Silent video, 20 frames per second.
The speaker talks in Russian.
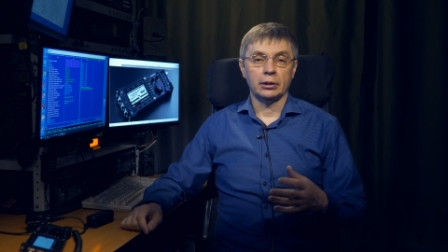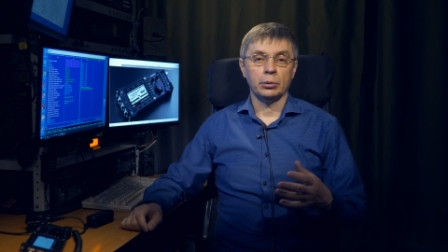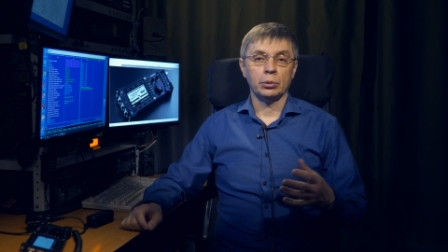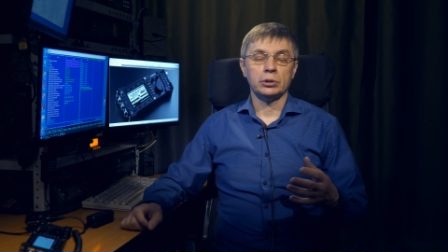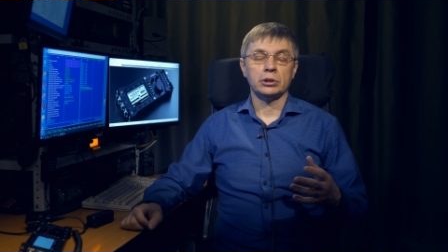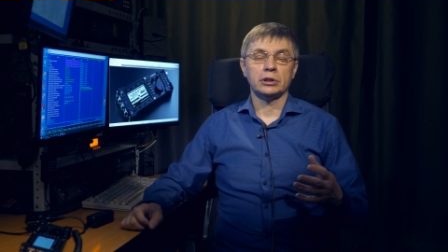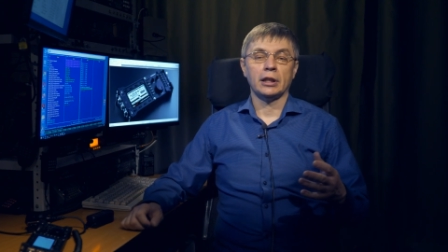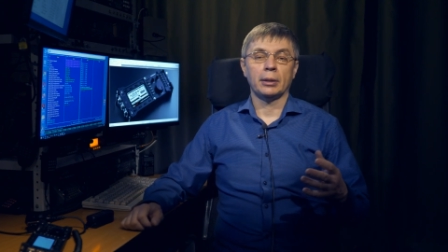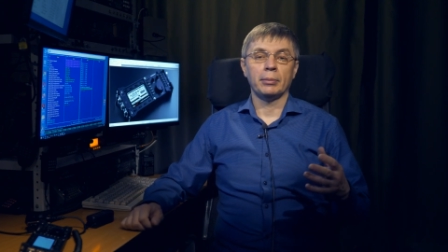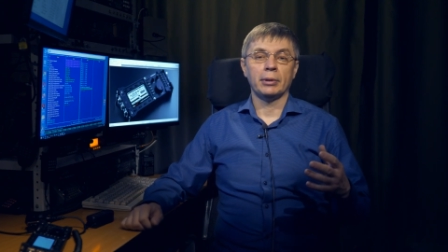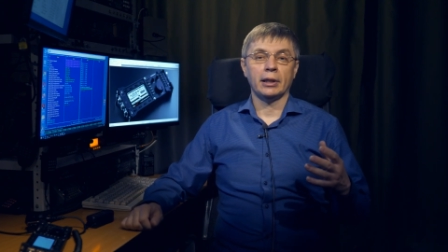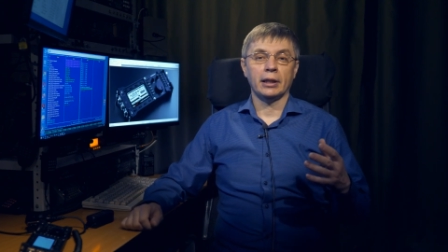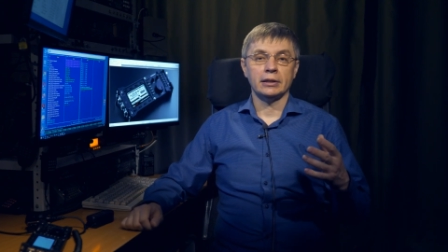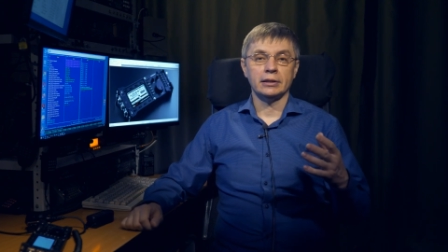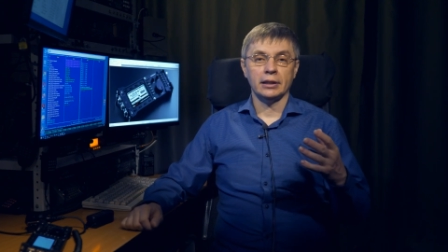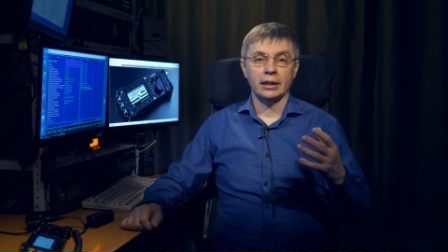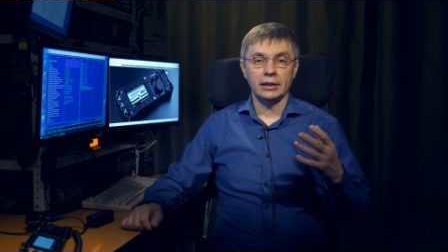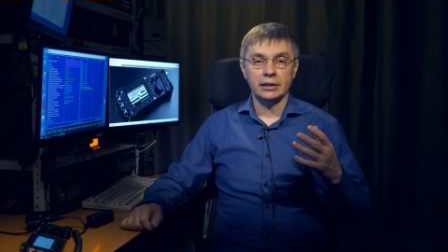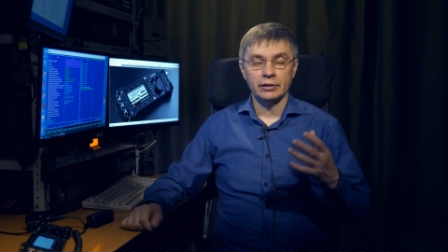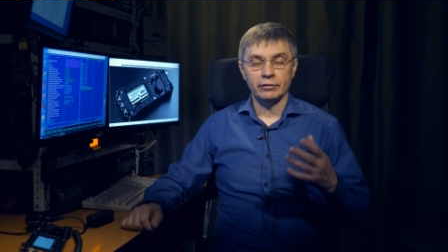То же самое
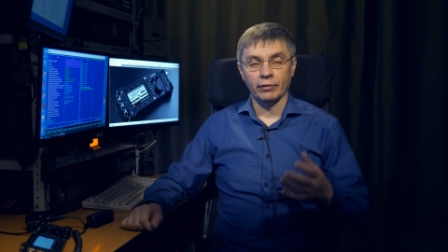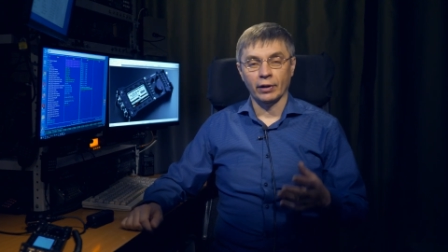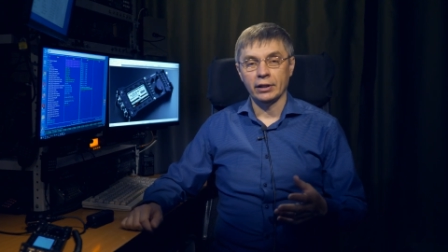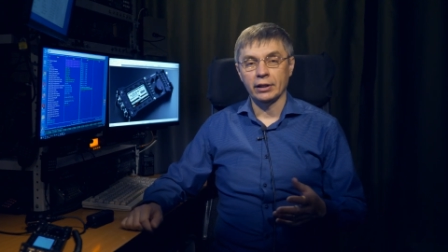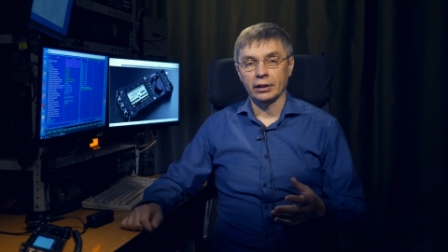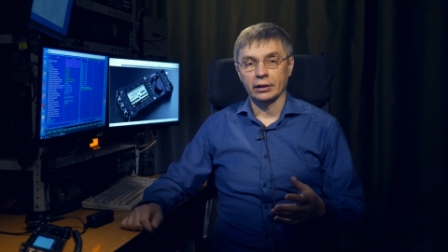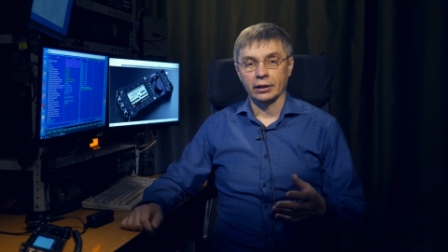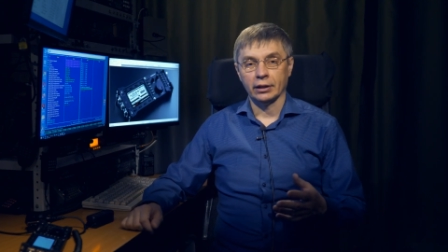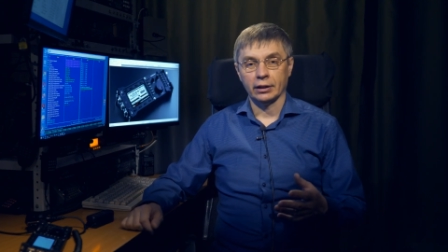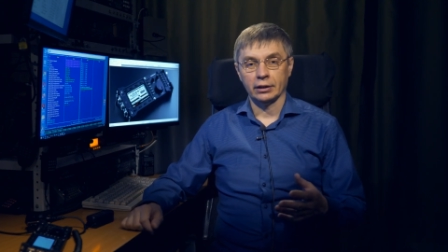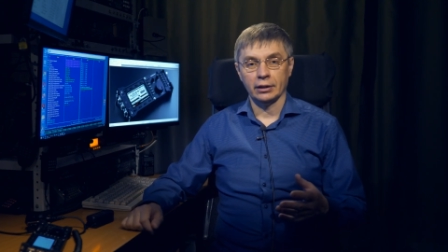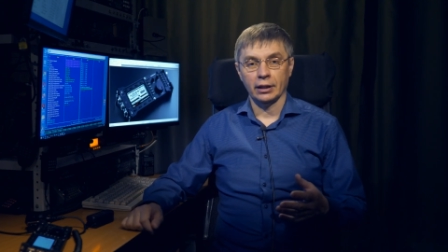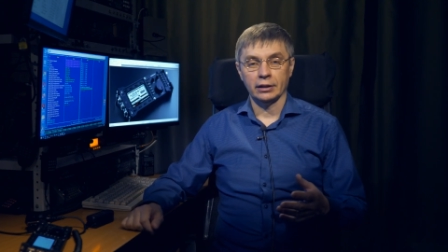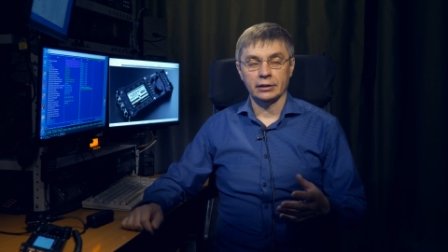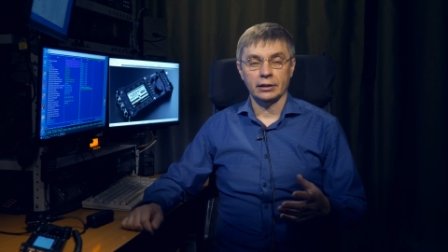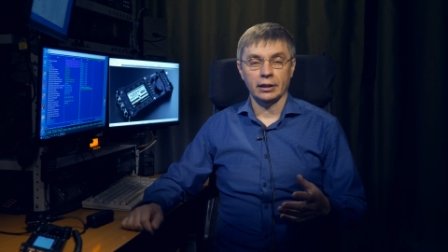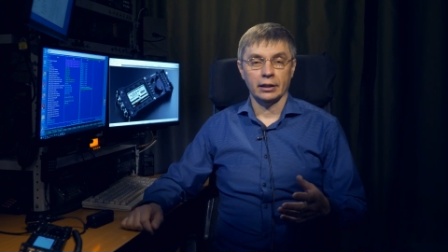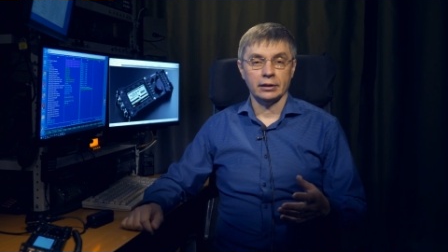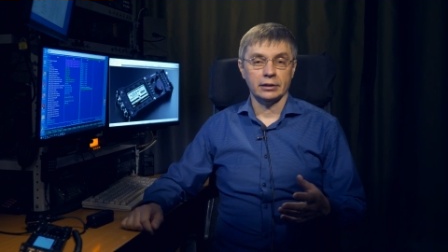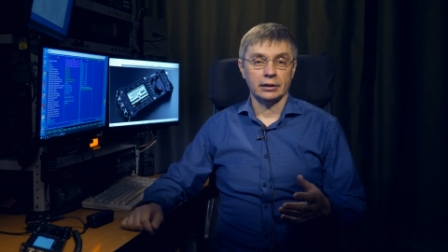касается военных
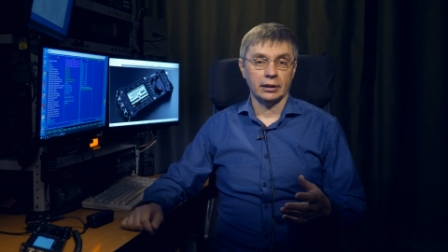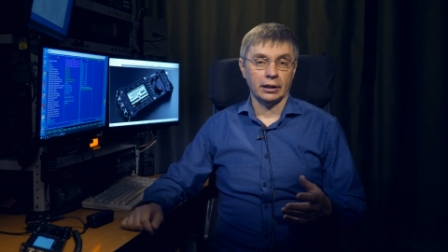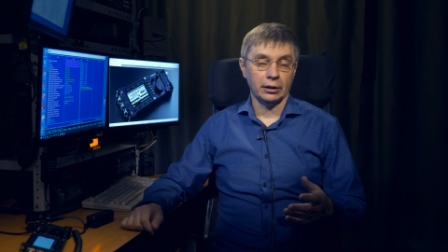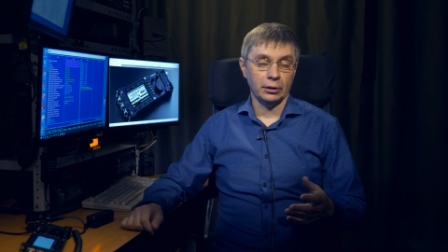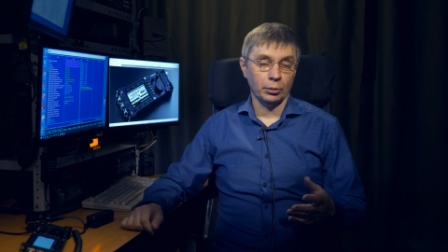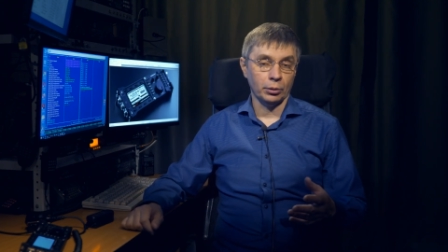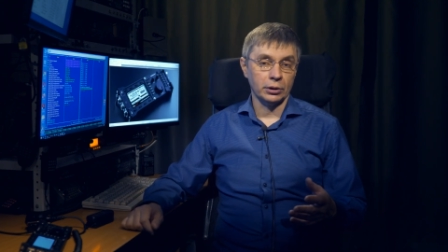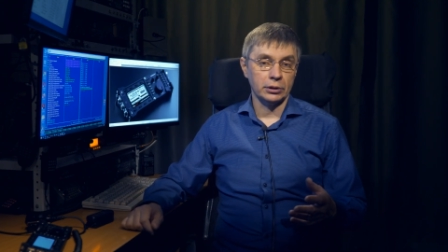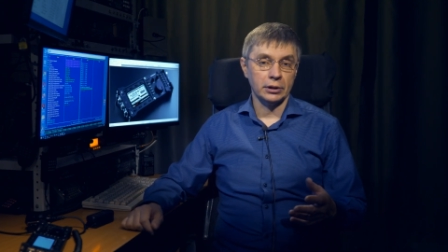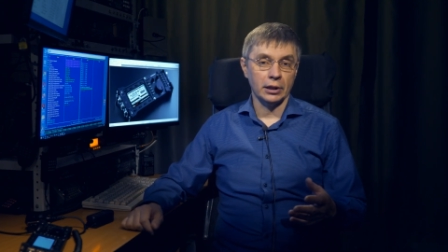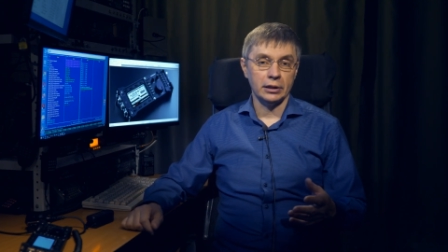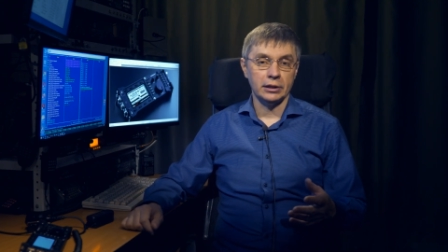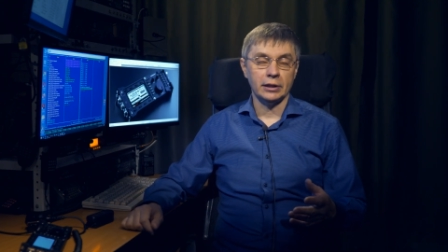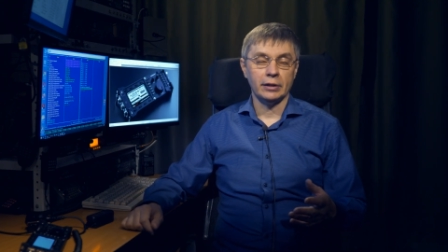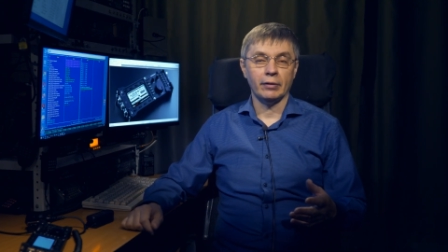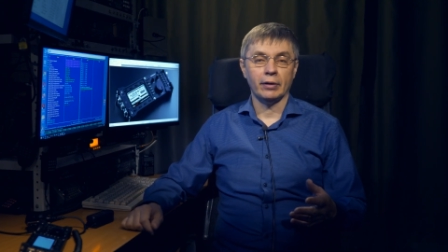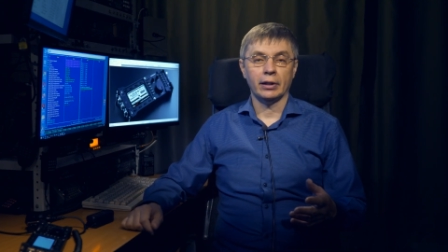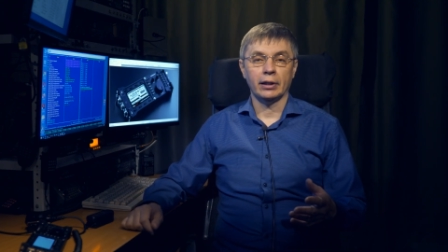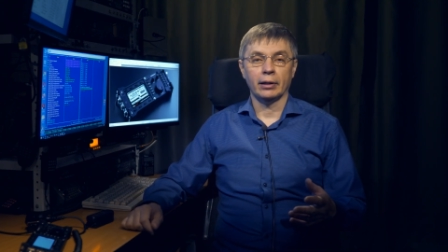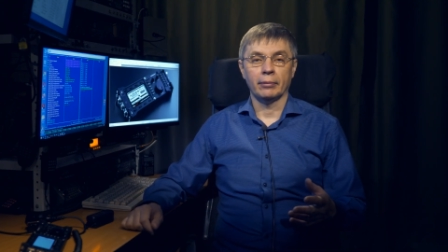радиостанций, которые, кстати
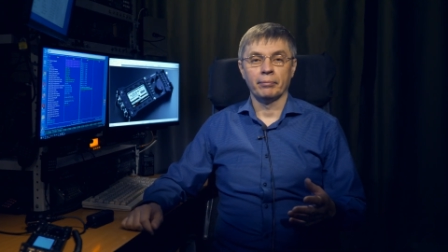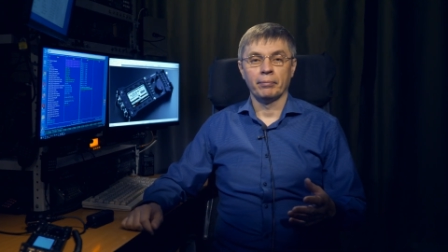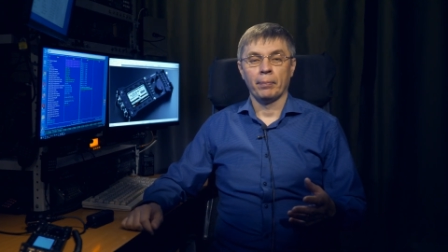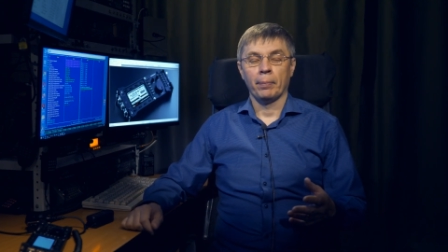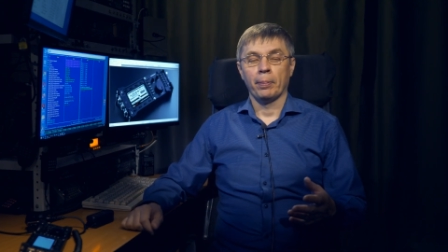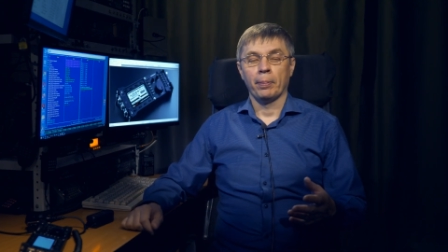говоря,